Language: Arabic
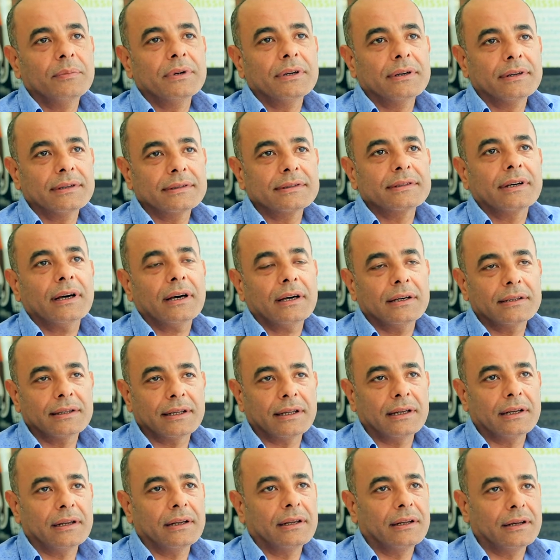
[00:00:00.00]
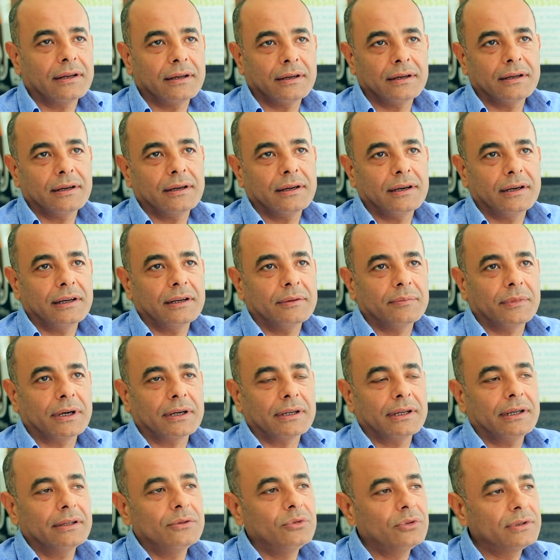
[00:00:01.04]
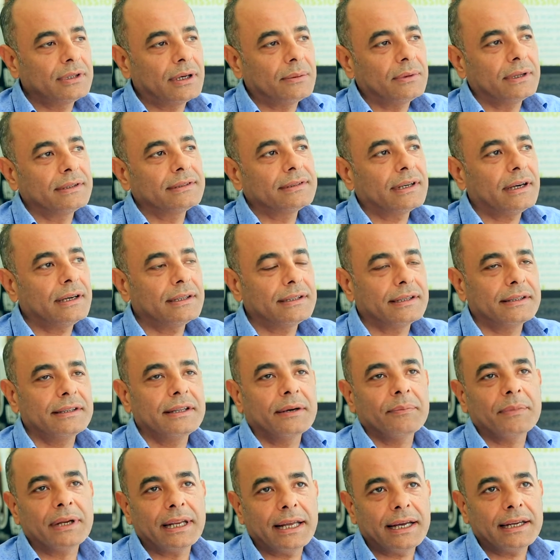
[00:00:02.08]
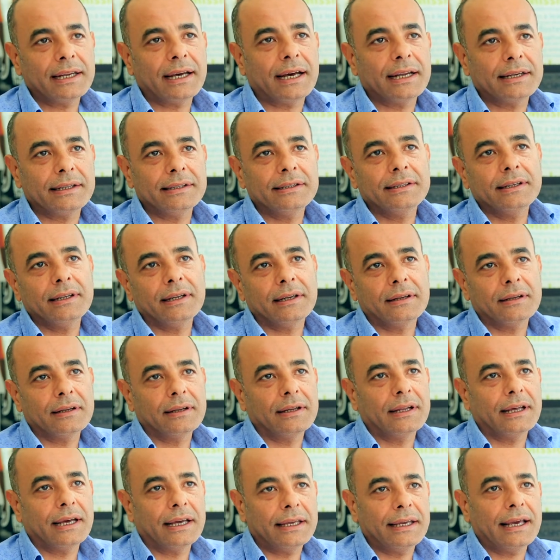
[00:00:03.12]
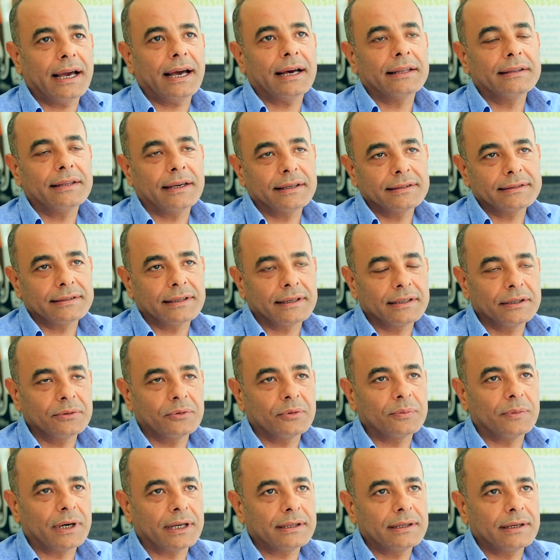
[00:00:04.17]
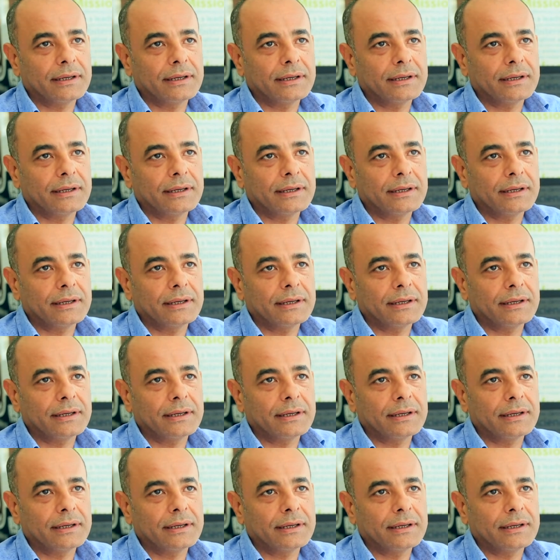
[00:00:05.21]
بصحه المريض وطبعا صحه الدم اللي احنا هنديه لاي حد هيستخدمه بعد